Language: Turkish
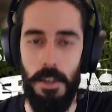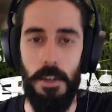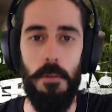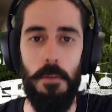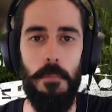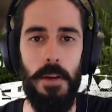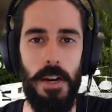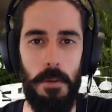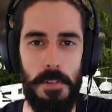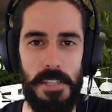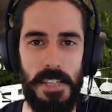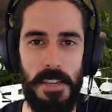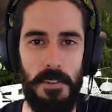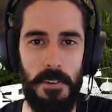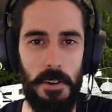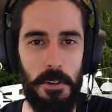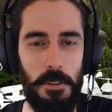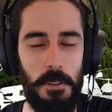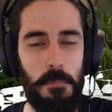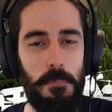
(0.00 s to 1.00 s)
Merhaba
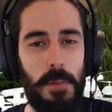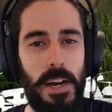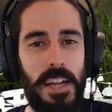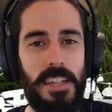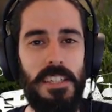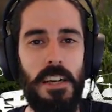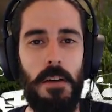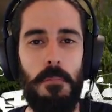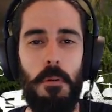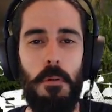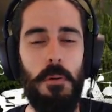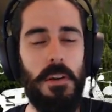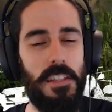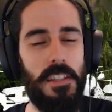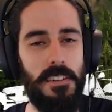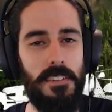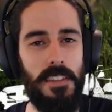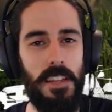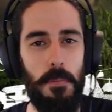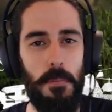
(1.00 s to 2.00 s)
sevgili YouTube, ben Can. Bomara
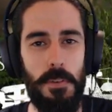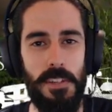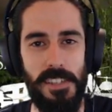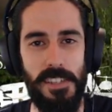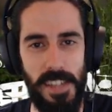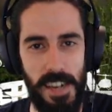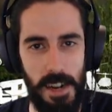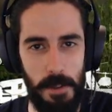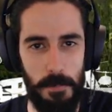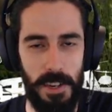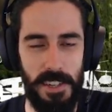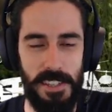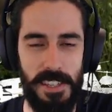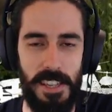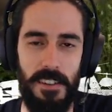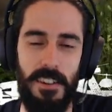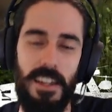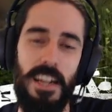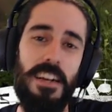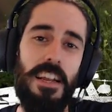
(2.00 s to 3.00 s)
TV'den hepinize selamlar
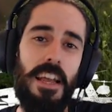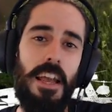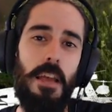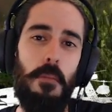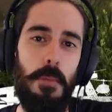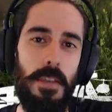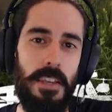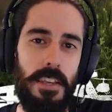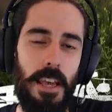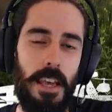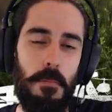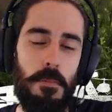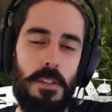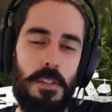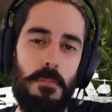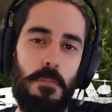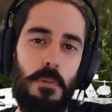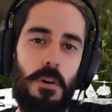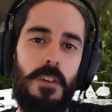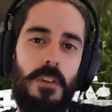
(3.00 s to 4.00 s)
sevgiler. Epic
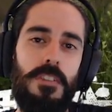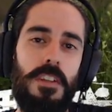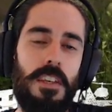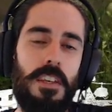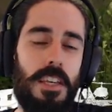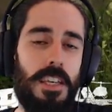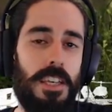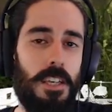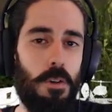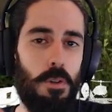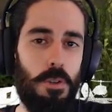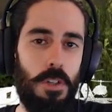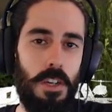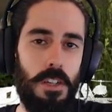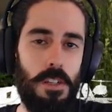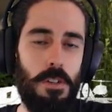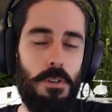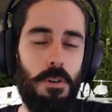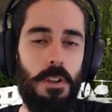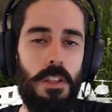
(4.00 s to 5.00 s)
Games'in bu haftaki iki
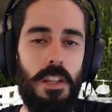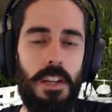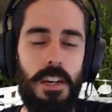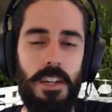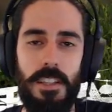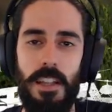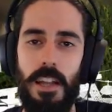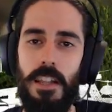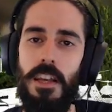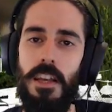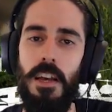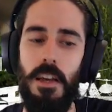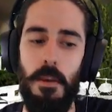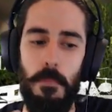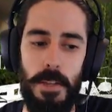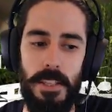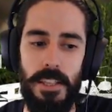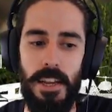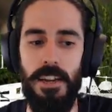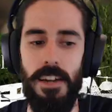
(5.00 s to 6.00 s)
ücretsiz oyunlarından
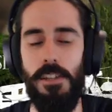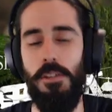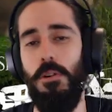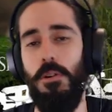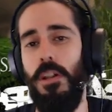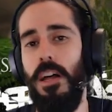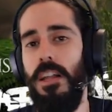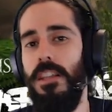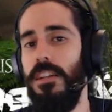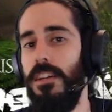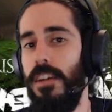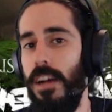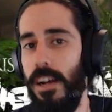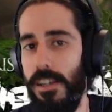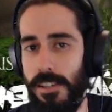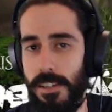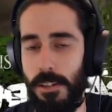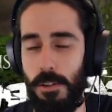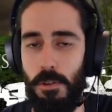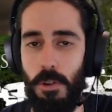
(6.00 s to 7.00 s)
bir tanesi olan
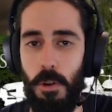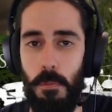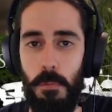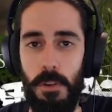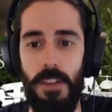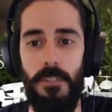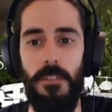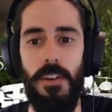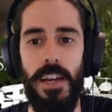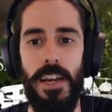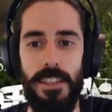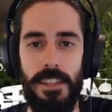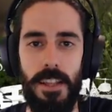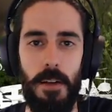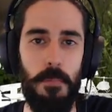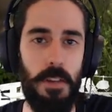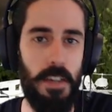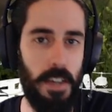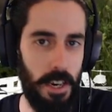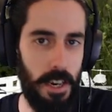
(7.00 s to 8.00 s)
Rising Storm 2
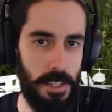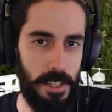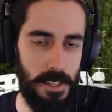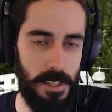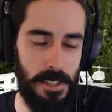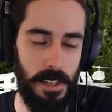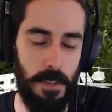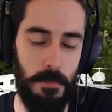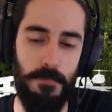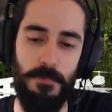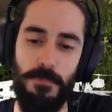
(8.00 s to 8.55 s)
Vietnam'la karşınızdayım.